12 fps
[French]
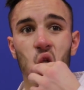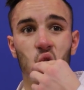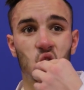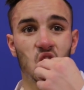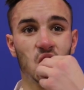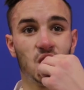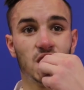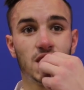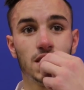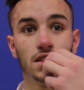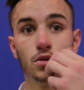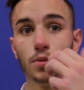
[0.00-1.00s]
Donc j'ai
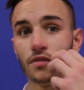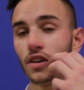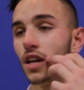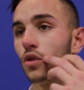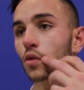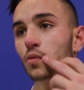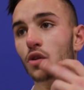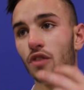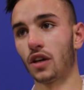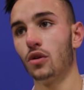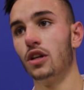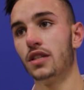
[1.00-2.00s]
décidé de ne pas faire la coupe, de
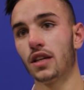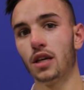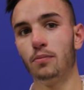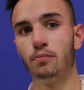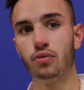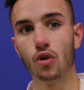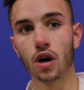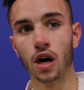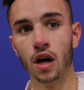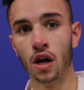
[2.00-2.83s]
faire que les équipes pour